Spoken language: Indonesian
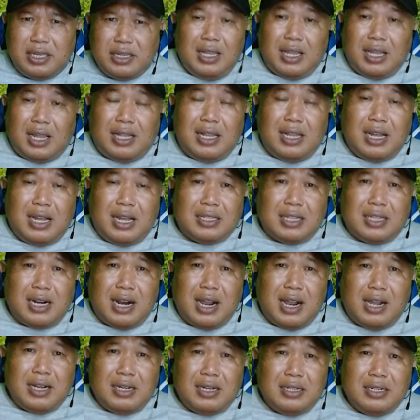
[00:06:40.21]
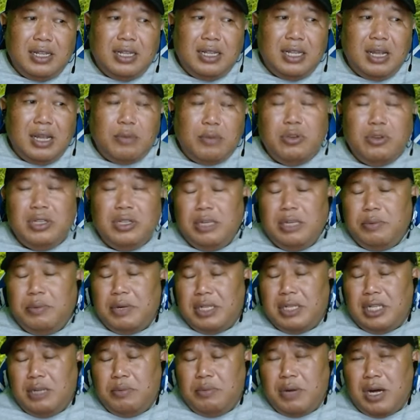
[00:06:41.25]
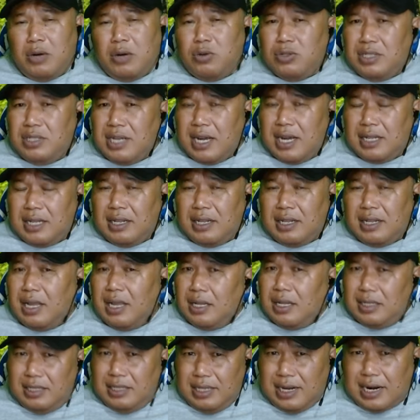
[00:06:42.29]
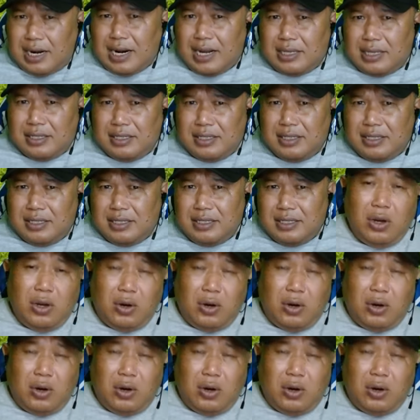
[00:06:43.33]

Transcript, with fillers: Kadang terang, namun tiba-tiba hujan deras.